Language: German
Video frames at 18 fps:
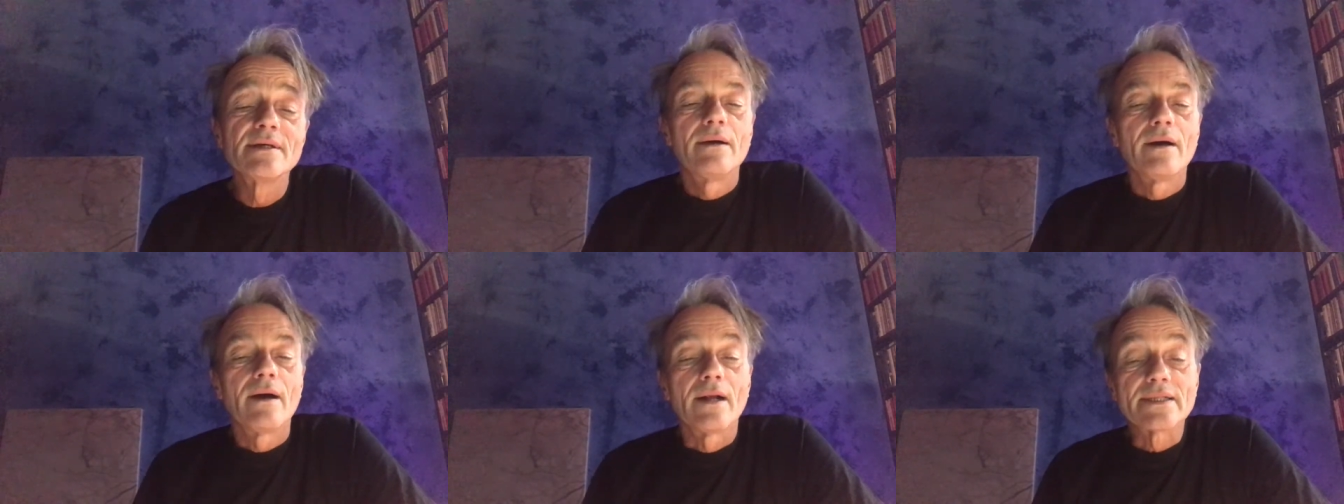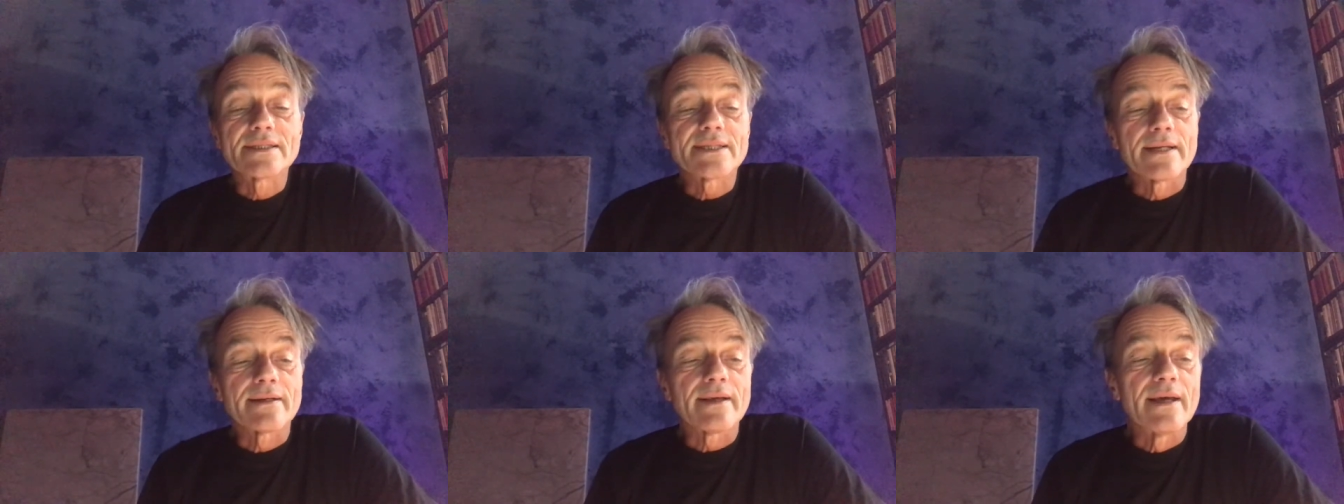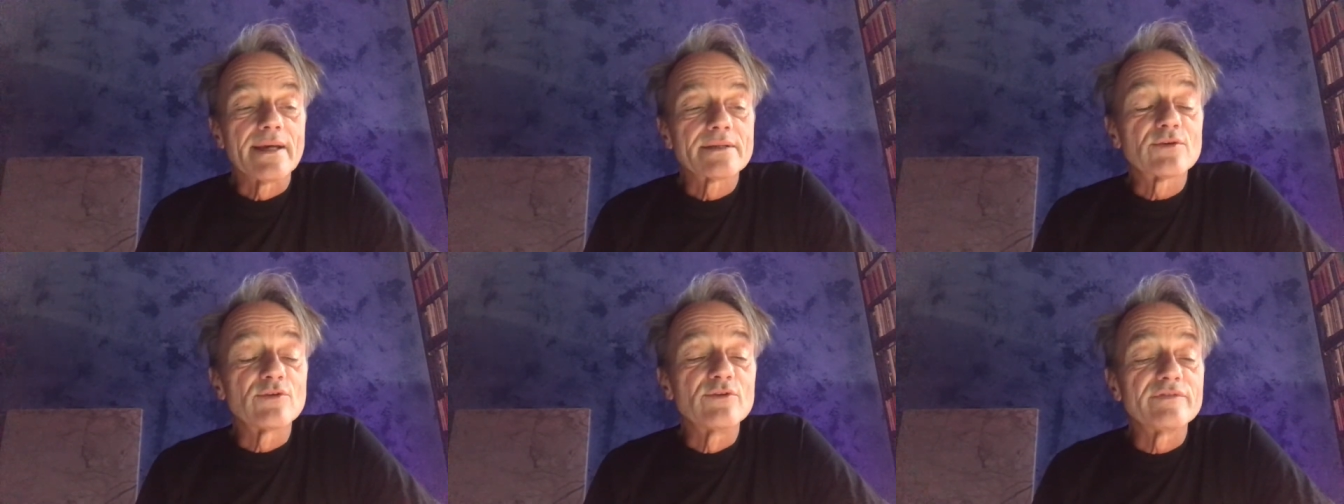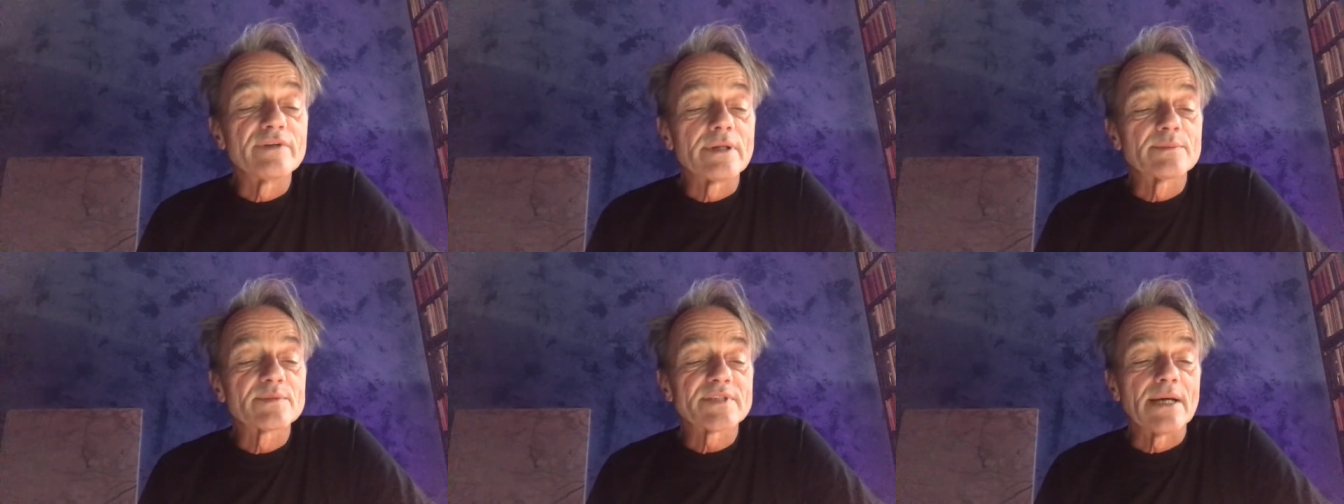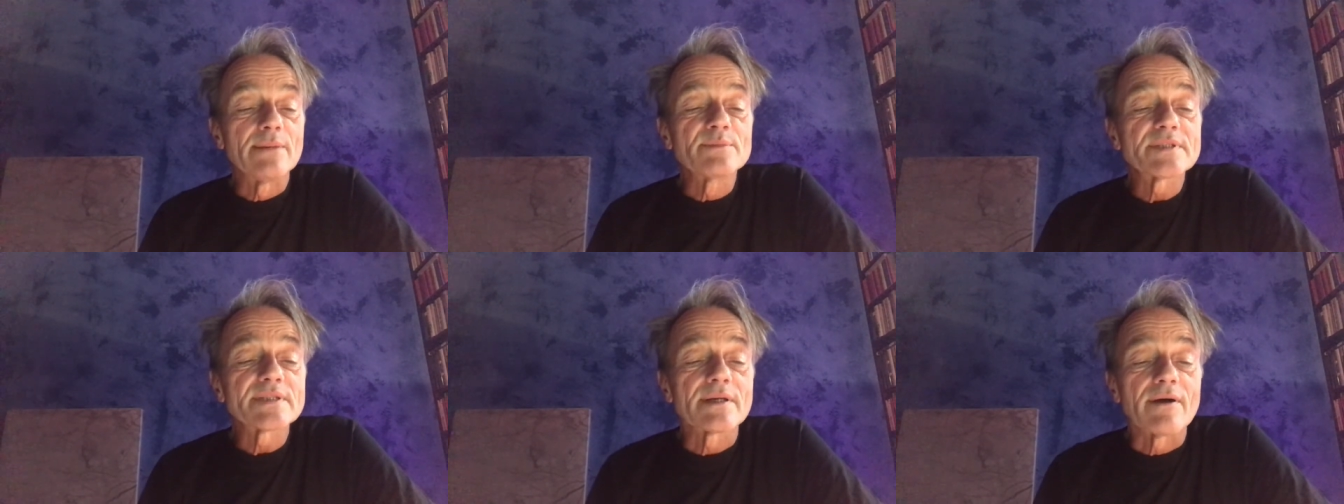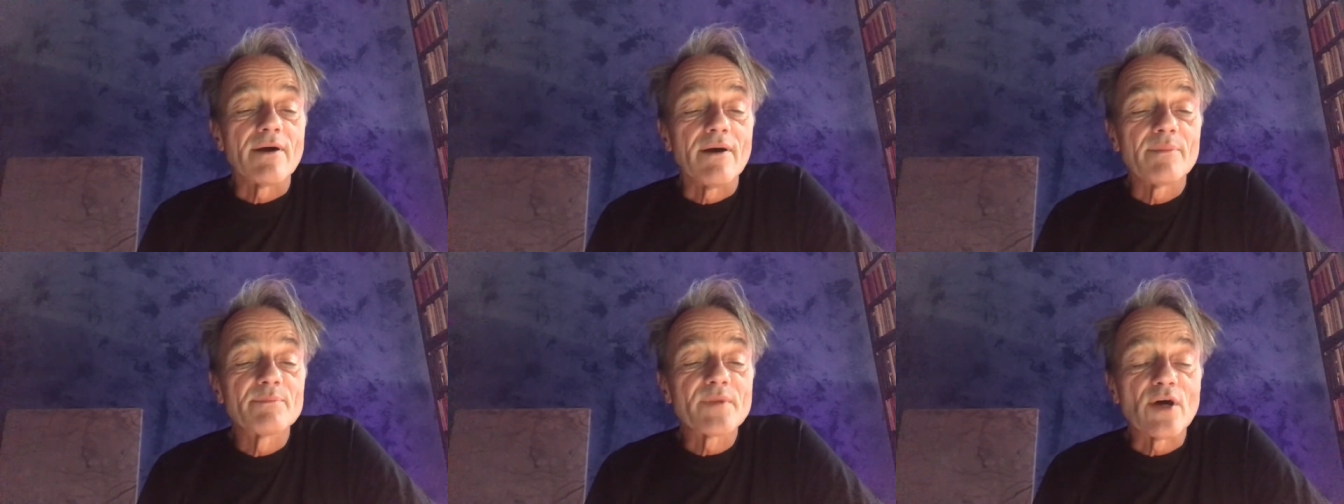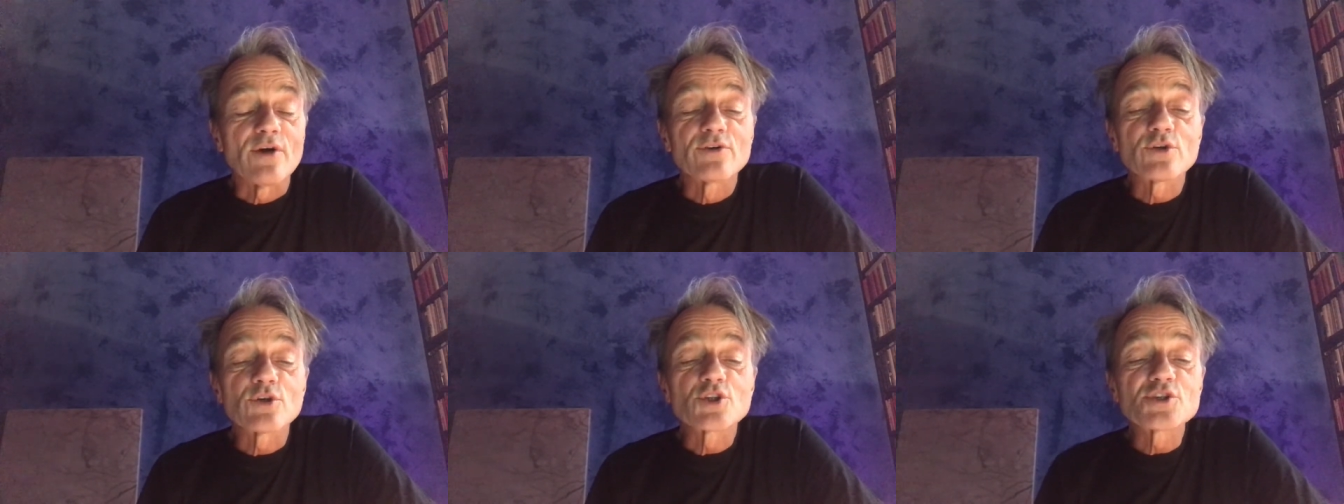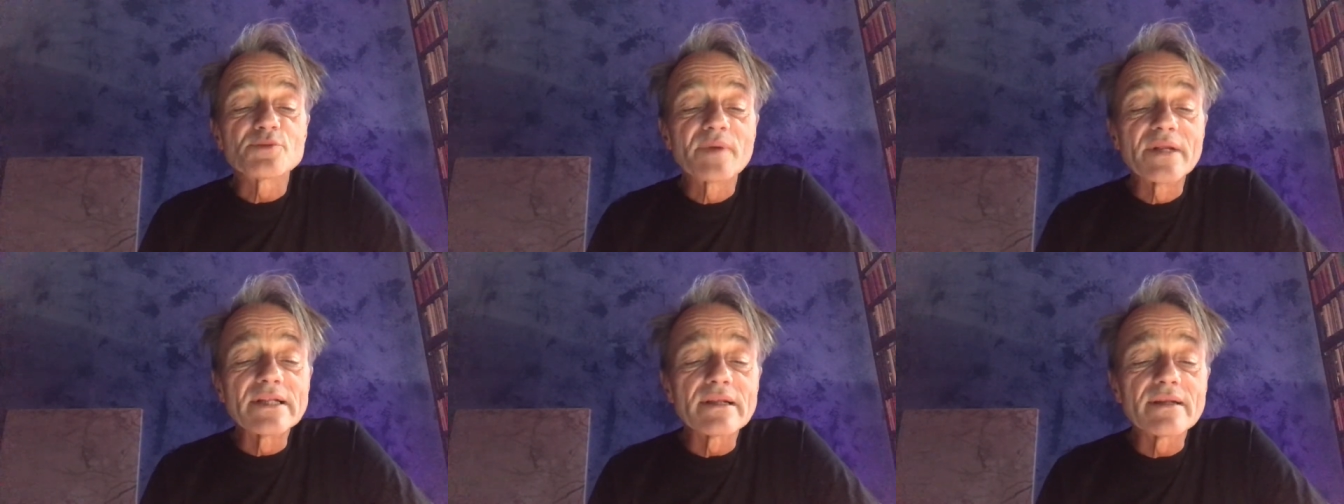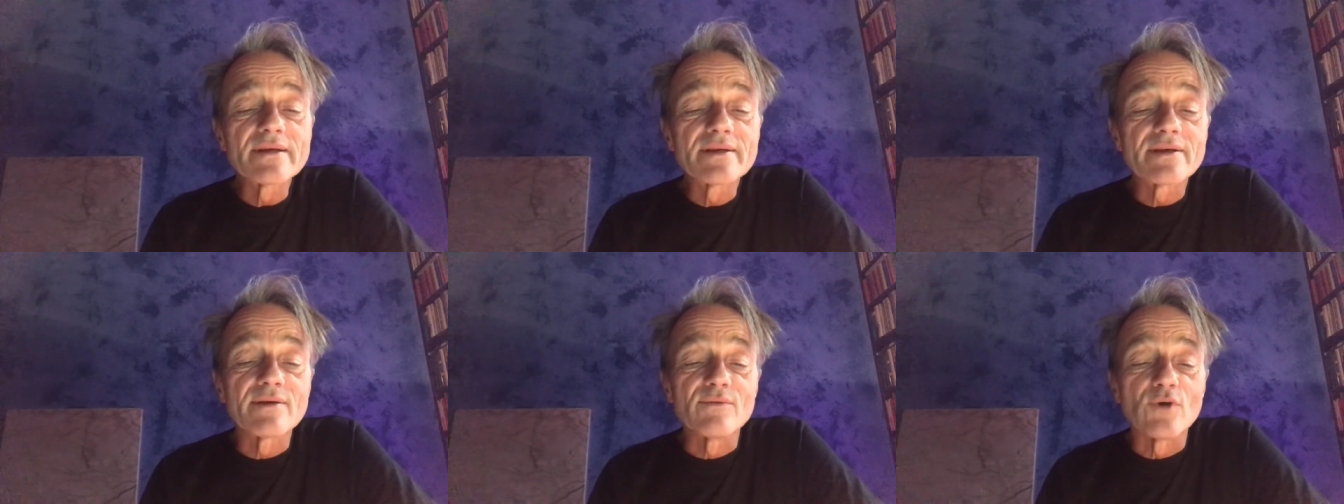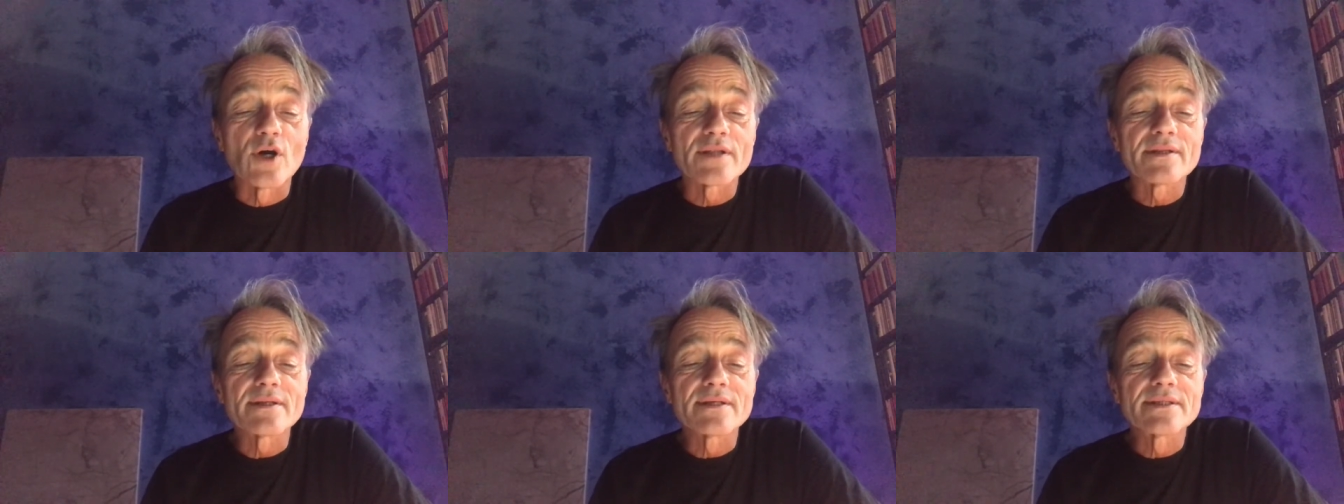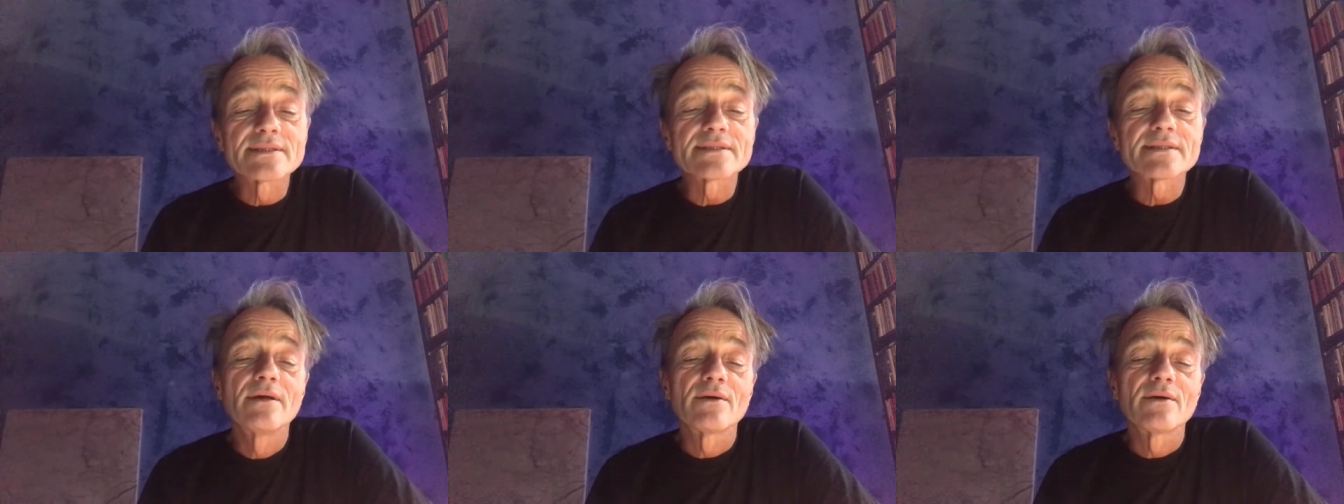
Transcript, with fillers: Als Herrn Reithofer am Samstagabend auch noch schwindlig geworden ist